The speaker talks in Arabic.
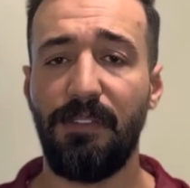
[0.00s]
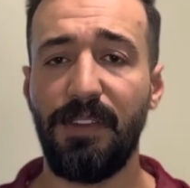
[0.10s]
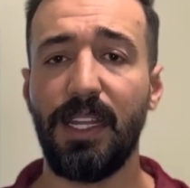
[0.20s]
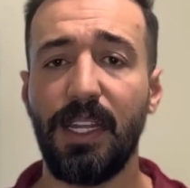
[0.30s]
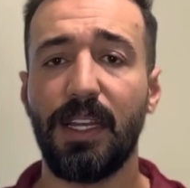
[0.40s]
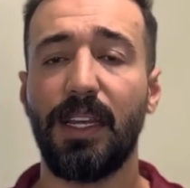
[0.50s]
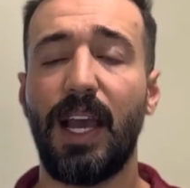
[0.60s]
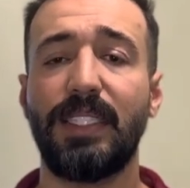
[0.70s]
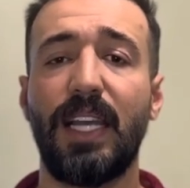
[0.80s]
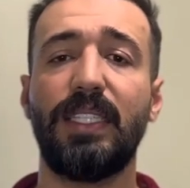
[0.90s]
في
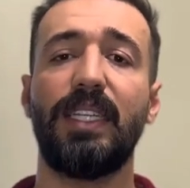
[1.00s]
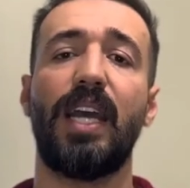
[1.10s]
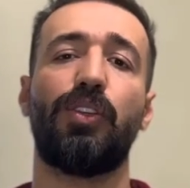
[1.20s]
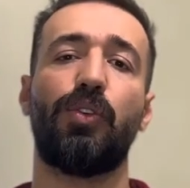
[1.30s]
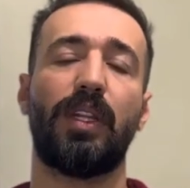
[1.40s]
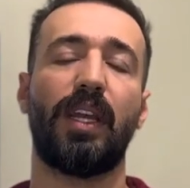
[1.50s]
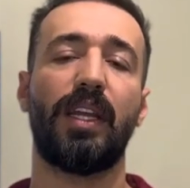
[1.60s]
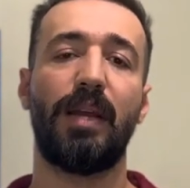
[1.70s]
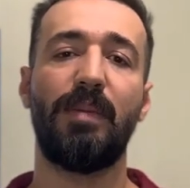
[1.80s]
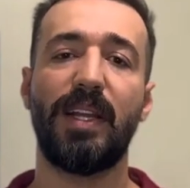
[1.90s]
اساسيات كره
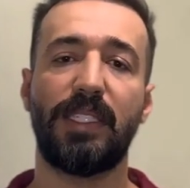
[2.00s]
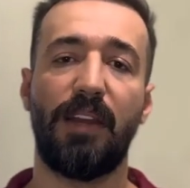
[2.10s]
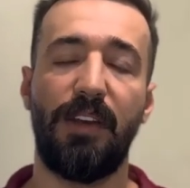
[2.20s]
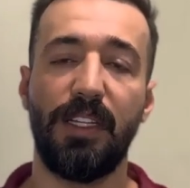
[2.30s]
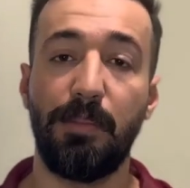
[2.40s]
القدم للاسف عند